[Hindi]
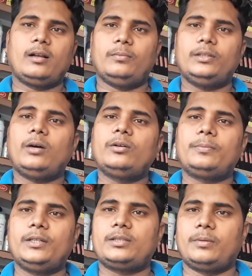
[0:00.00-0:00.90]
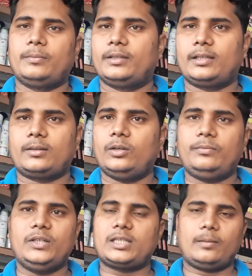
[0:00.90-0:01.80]
विदाउट फ़ीस पेमेंट कोई
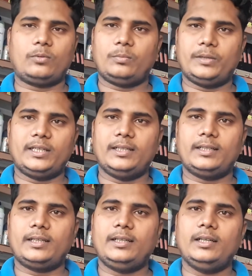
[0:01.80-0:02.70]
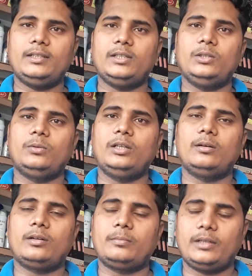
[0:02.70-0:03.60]
फ़ीस आपको पे नहीं करनी है ये यूए
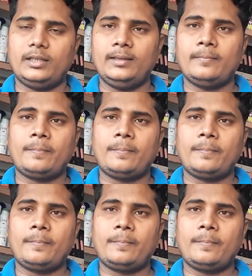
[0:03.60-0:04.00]
गवर्नमेंट ने